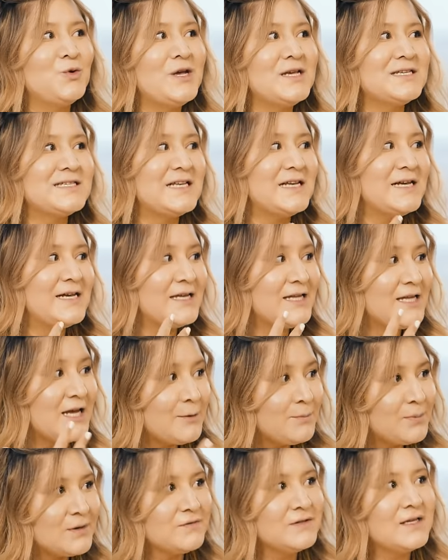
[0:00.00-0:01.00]
если не
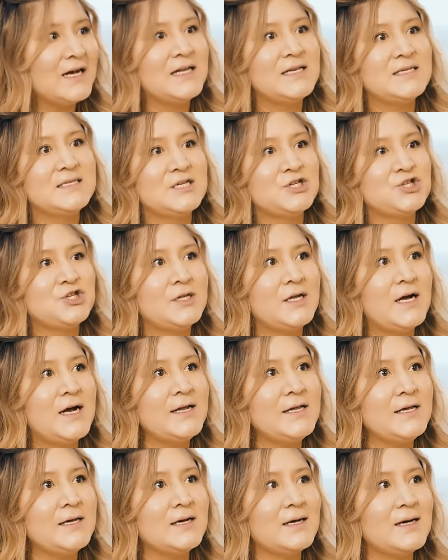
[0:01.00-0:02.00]
оправдались
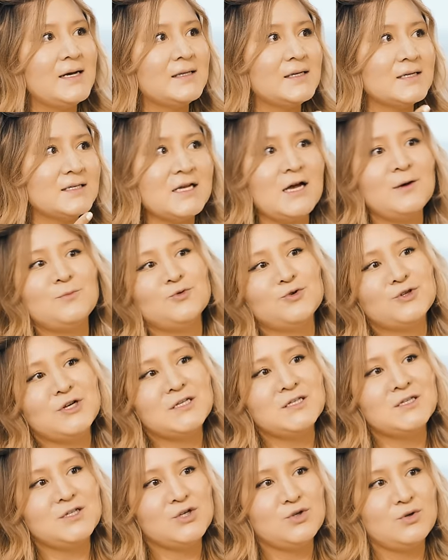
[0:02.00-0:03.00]
ожидания, это самое
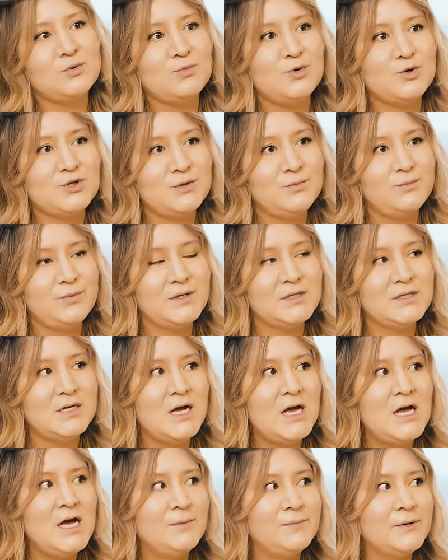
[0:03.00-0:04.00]
ужасное, что может быть.
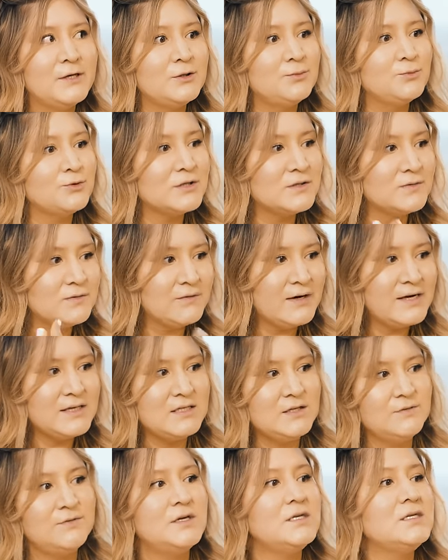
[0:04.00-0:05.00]
Поэтому
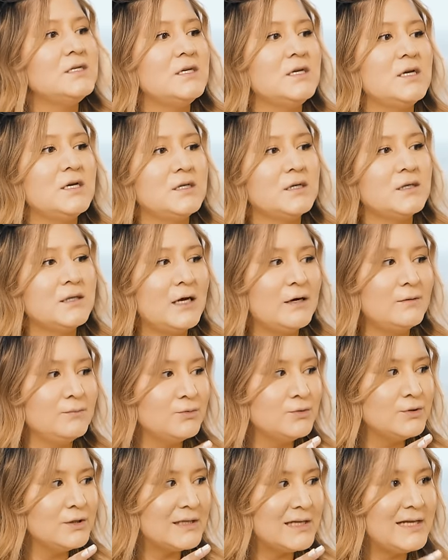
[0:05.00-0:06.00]
развивайте видение, и тогда
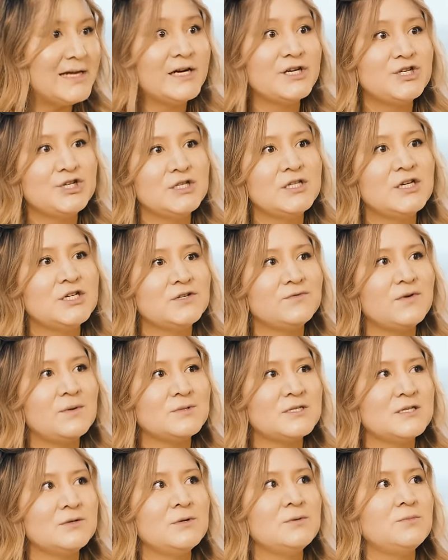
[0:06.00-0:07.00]
будет легче даже вам
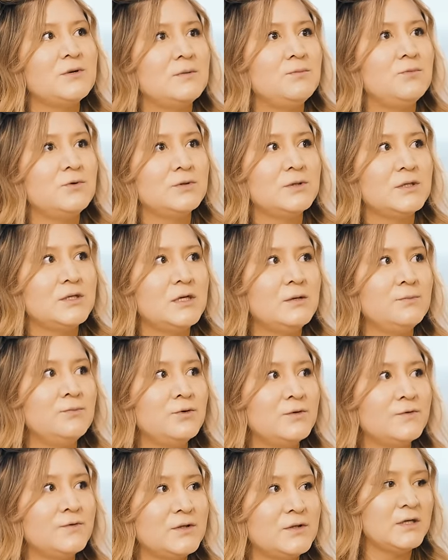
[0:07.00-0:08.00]
самим работать, не
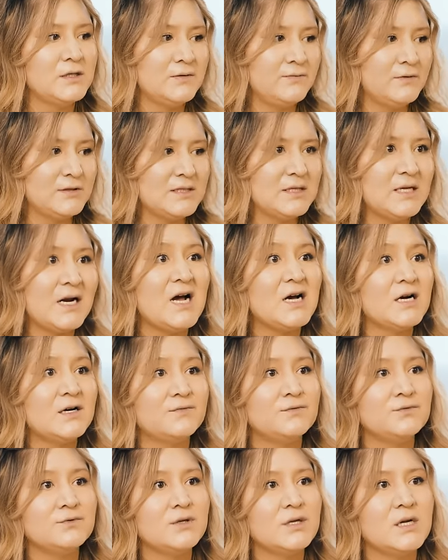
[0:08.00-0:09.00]
будет этого страха
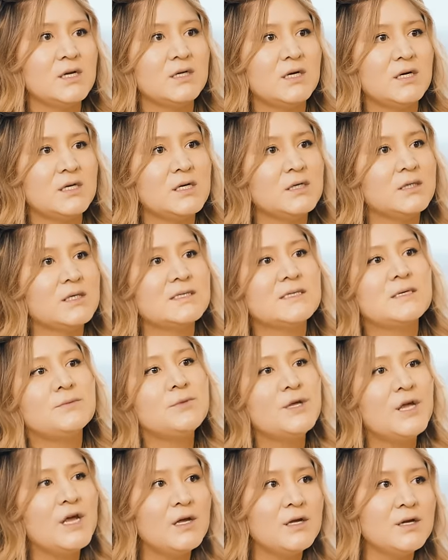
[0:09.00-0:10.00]
внутри, каких-то
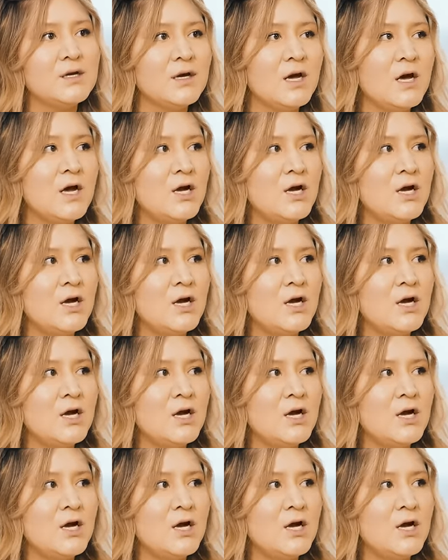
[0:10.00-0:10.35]
сомнений,